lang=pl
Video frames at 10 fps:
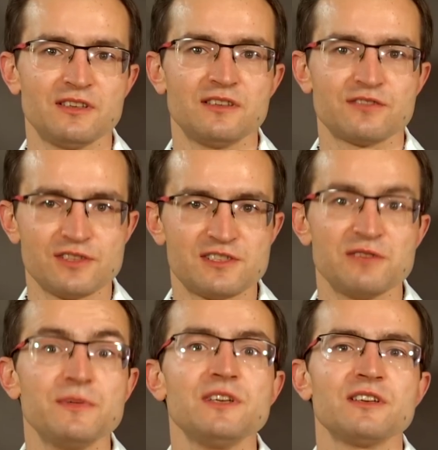wszyscy
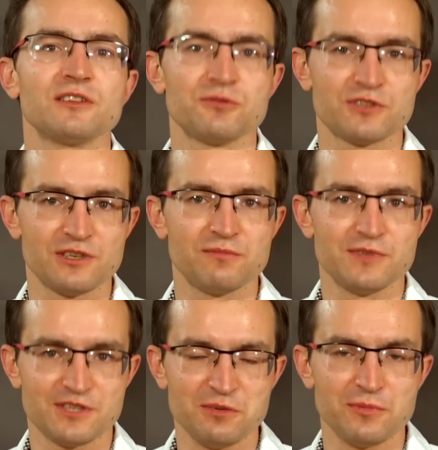my, którzy
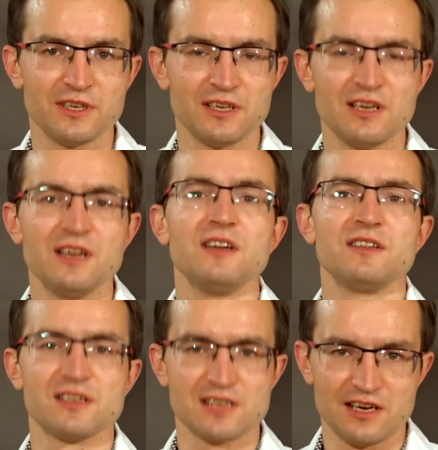myślimy
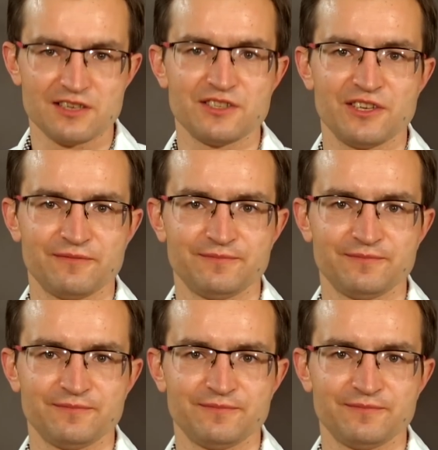niezależnie.